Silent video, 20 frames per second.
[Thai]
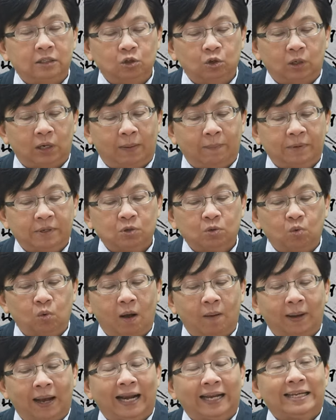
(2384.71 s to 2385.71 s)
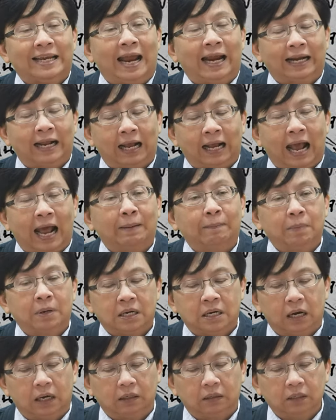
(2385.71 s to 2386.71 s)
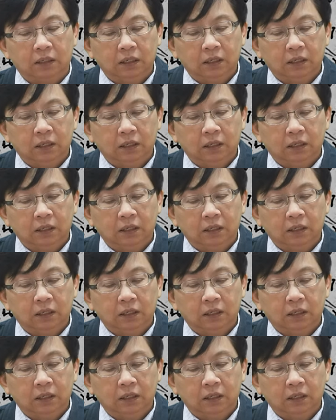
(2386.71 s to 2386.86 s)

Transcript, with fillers: จนนำไปสู่ความขัดแย้งทางการเมือง